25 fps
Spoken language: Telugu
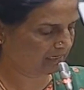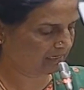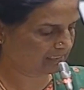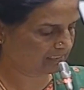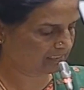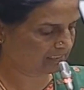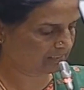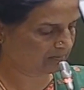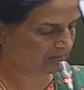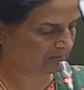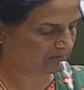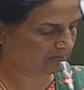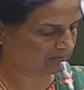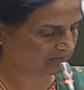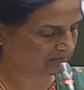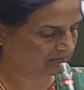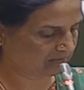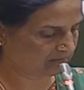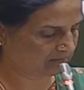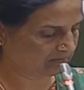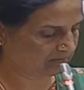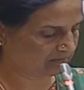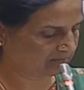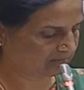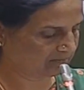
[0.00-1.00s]
రాష్ట్ర
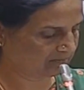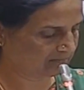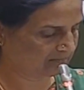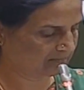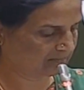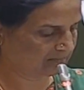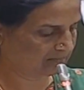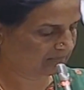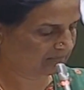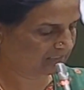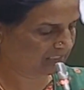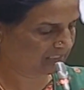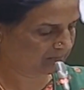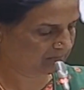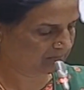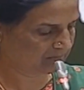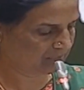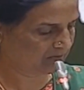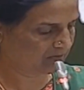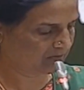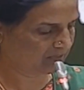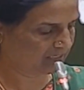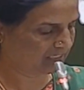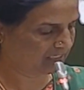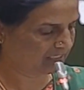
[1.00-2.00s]
ప్రభుత్వం చెప్తా
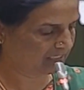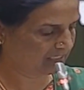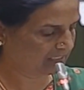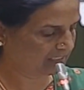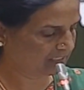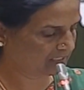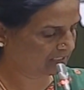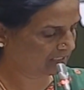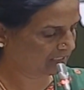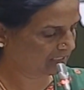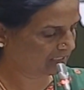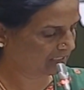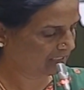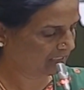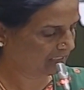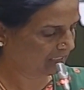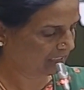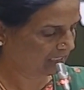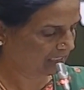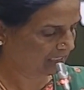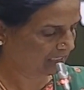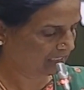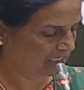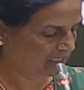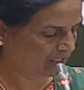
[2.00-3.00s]
ఉన్నారు అధ్యక్ష
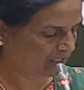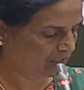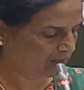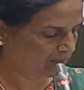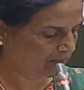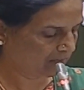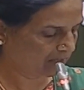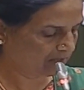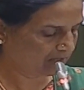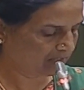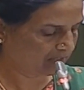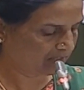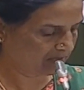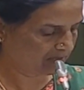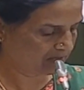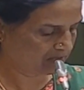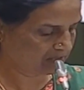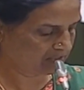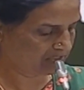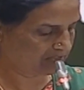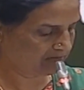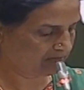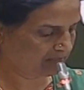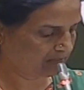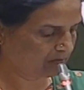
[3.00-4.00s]
గిట్టుబాటు ధర
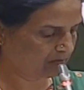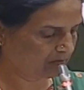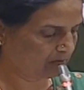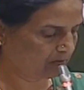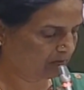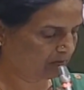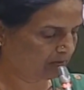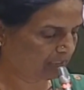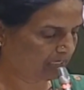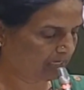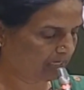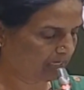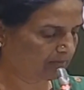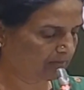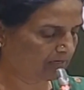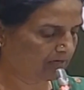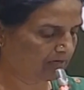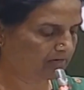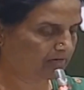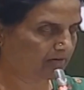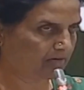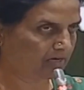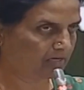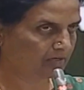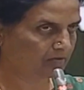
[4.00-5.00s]
వచ్చే వరకు గోదాములను
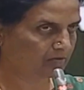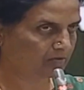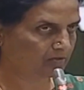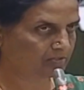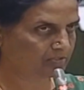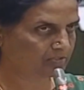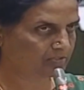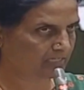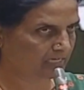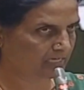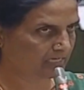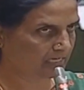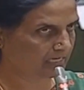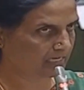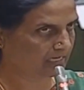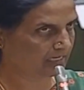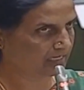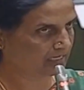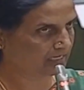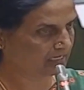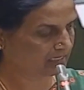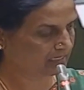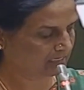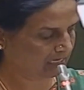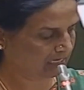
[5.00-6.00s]
వాడుకోవచ్చునని
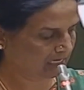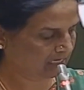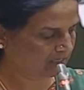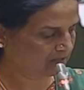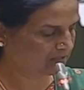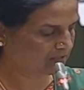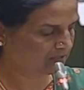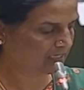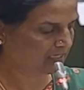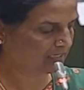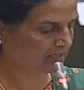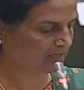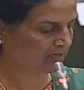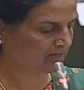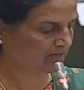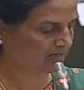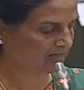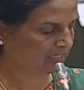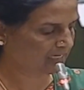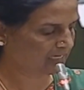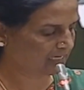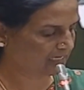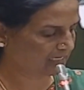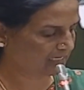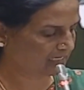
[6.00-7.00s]
రైతులకు
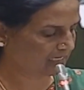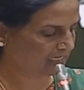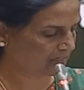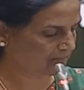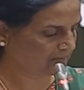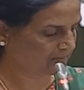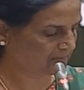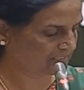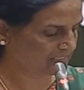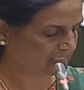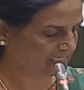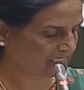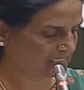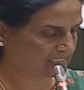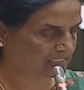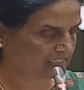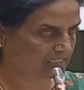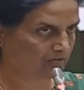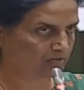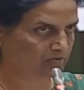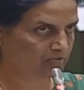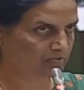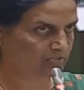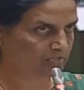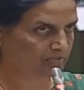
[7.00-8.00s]
అవగాహన కల్పించాల్సిన
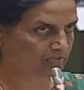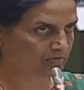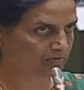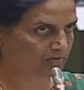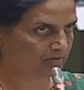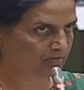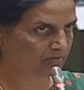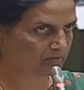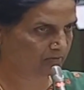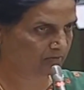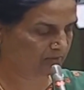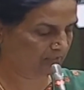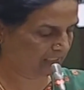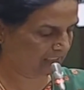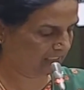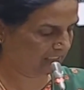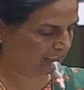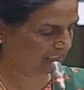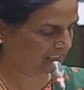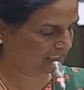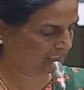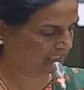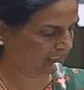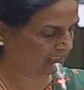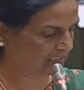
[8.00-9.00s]
అవసరం కూడా ఉంది
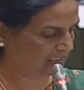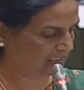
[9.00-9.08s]
అధ్యక్ష